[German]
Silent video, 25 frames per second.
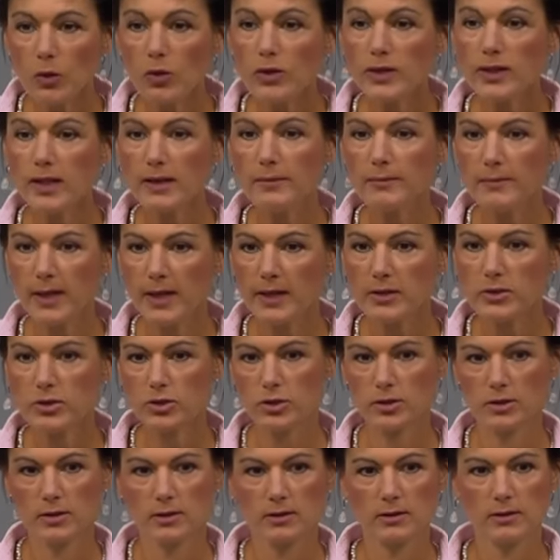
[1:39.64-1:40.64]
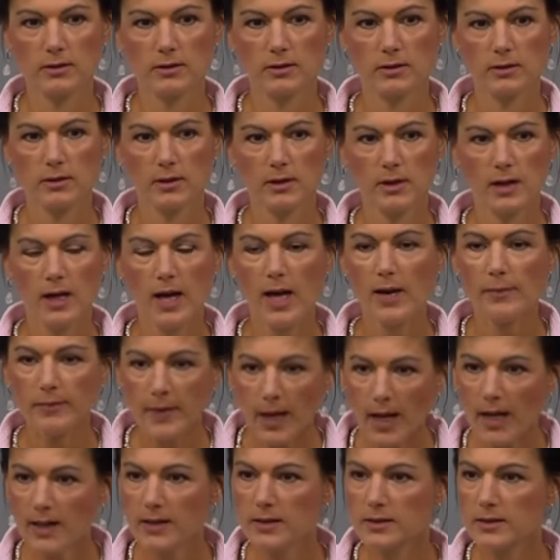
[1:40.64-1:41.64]
wirklich von der AfD im
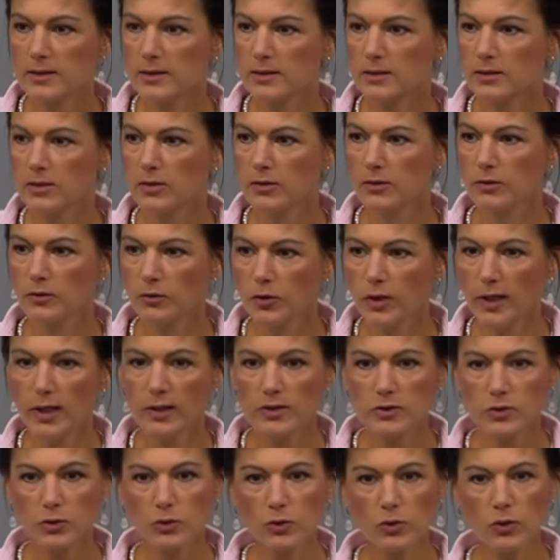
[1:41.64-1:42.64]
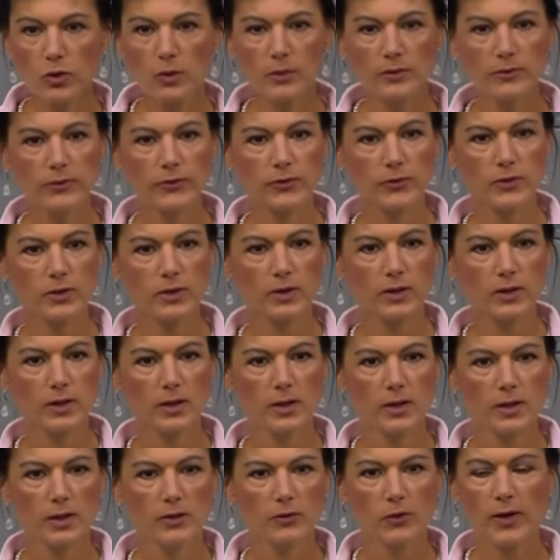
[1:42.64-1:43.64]
großen Stil Stimmen entziehen kann,
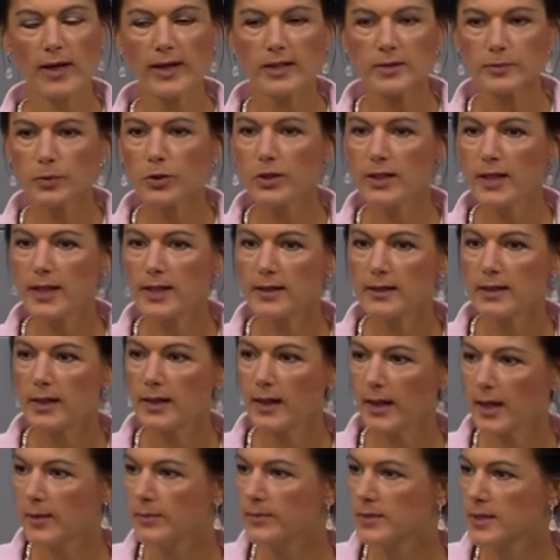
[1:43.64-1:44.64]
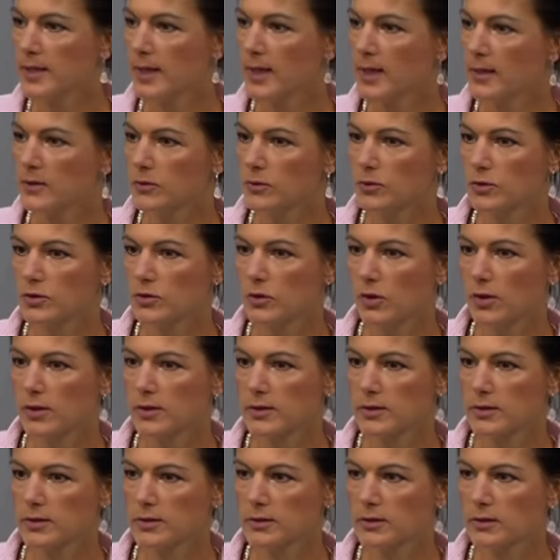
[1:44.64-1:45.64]
kommt natürlich total darauf an, von
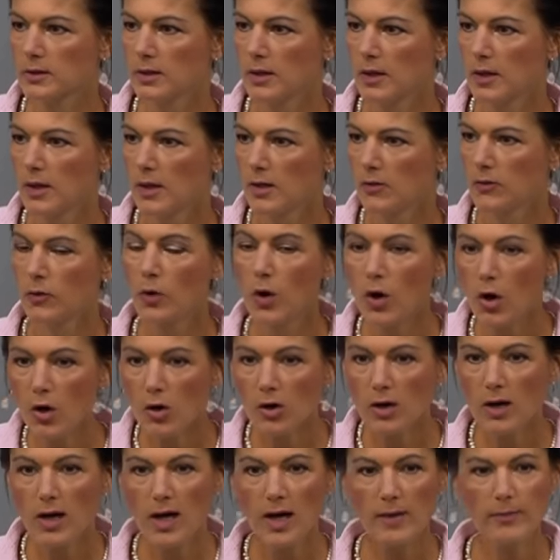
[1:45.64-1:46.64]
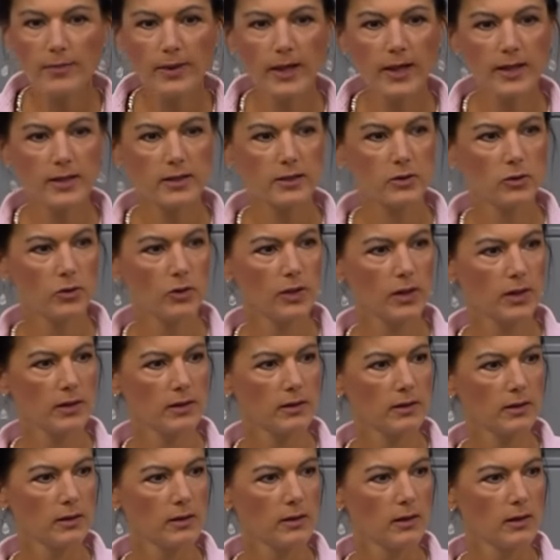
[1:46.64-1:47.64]
welchen Wahlen wir hier eigentlich sprechen
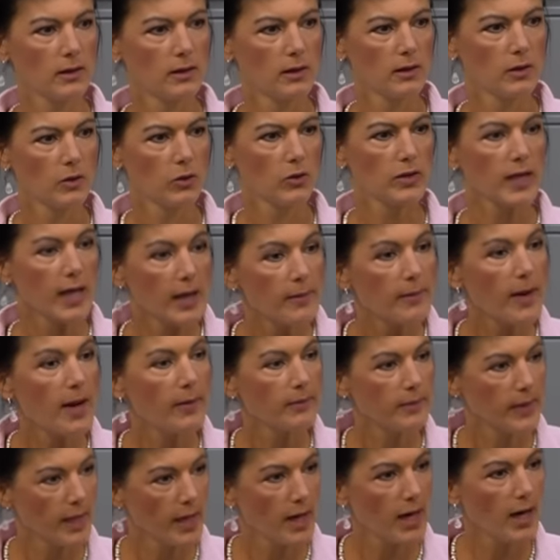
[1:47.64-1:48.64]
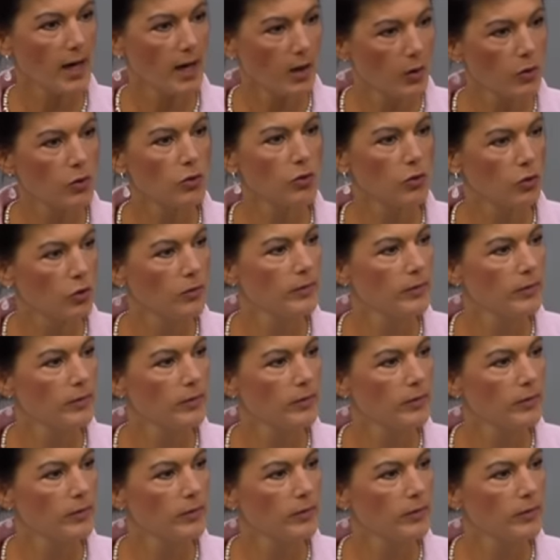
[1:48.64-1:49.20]
und vor allem, wo die Wahlen eigentlich